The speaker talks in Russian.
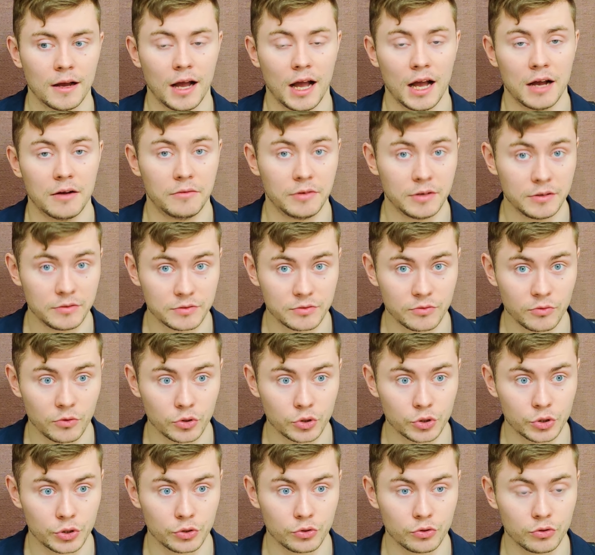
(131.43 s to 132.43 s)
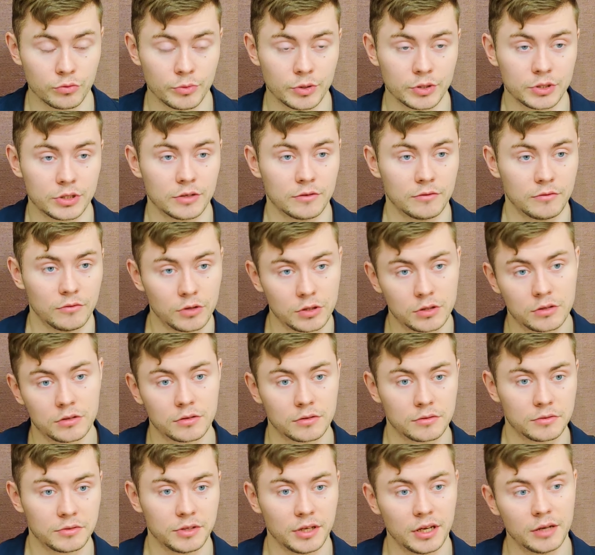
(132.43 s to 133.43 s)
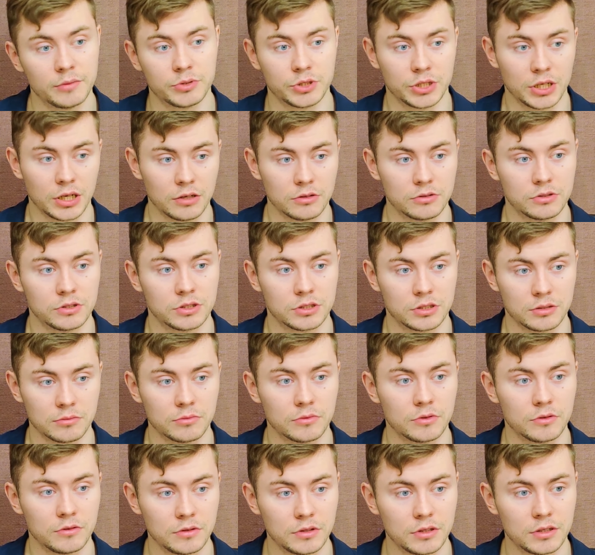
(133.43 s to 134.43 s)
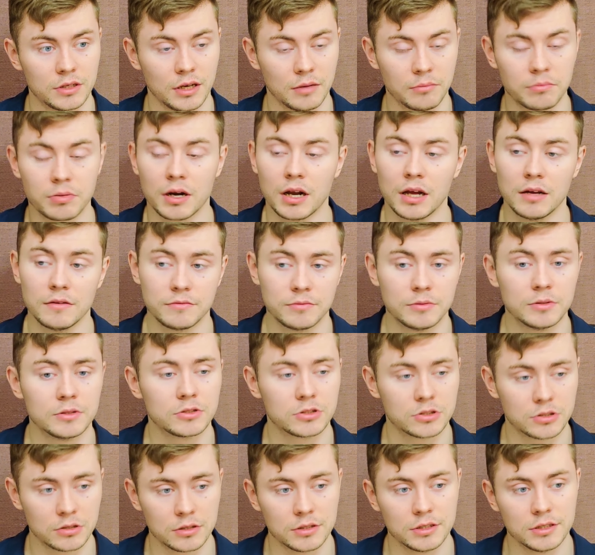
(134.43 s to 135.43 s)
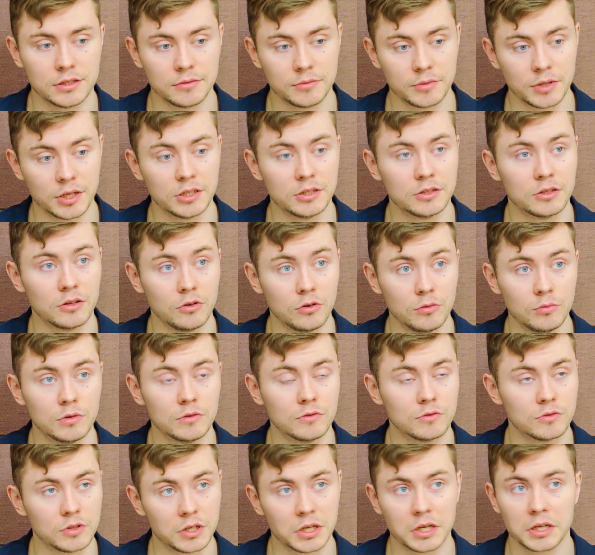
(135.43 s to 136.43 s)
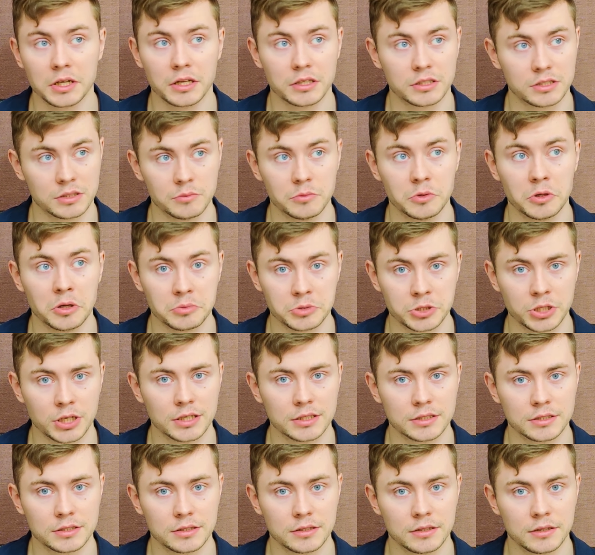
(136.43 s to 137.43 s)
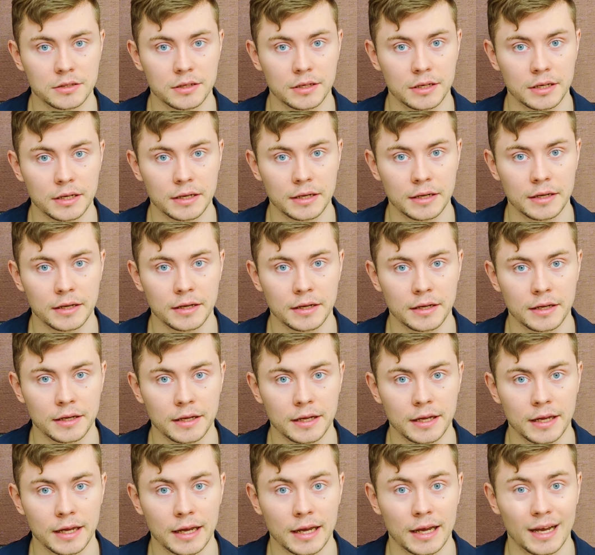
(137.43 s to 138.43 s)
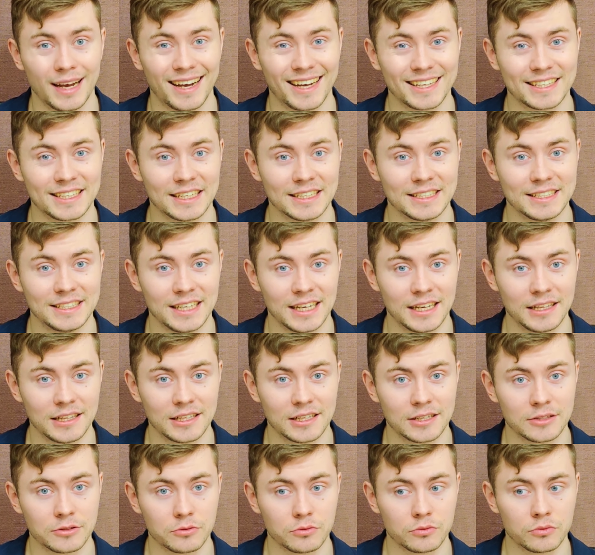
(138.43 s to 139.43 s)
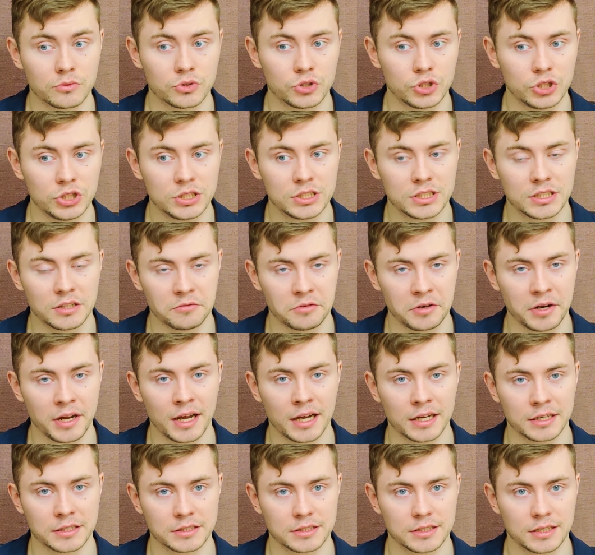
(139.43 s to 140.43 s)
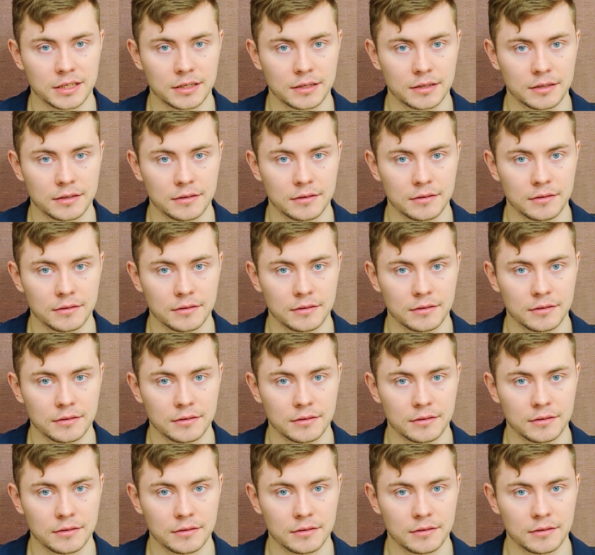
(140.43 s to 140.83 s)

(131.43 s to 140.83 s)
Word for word: А вы, в свою очередь, думаете, вот, не общаются со мной, видите, я прав был, что они меня недолюбливают и не хотят со мной общаться хотя дело тут чисто в реакциях.